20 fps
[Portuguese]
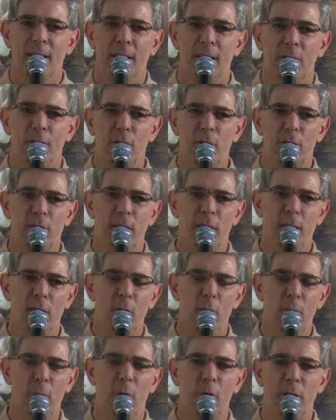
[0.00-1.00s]
Você tem
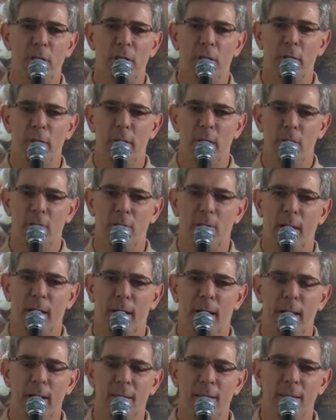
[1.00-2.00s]
um portão na sua
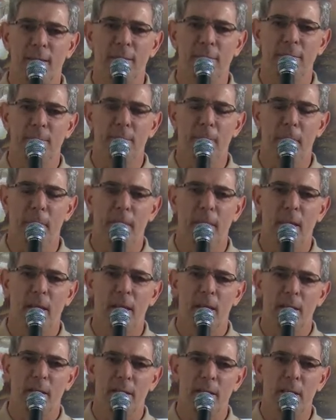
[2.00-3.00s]
casa
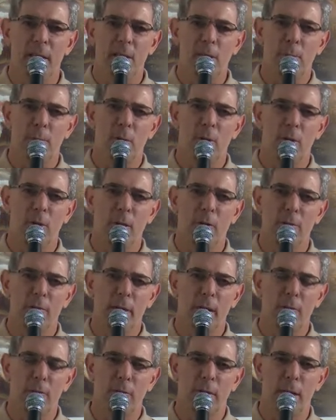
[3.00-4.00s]
e esse portão
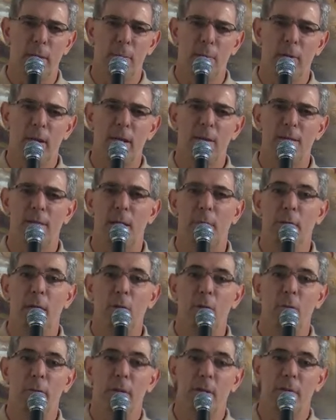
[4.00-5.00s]
tem um tempo que ele está bem
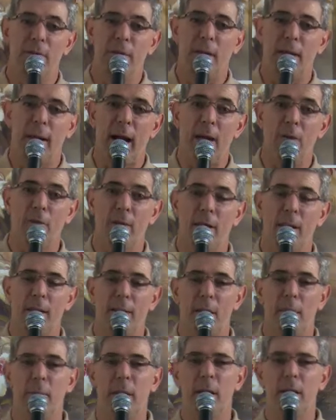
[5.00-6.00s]
lubrificado, que ele
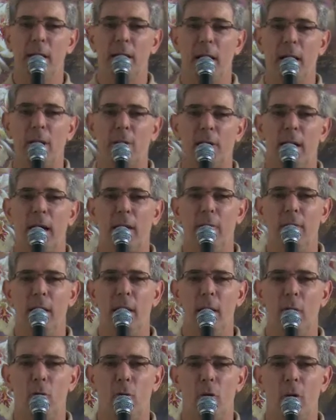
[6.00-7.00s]
está bem engraxado e
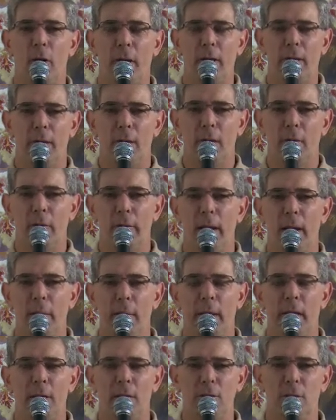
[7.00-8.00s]
ele corre
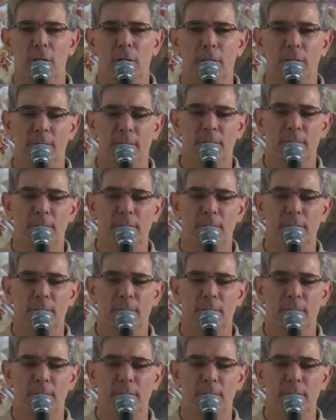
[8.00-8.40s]
tranquilamente.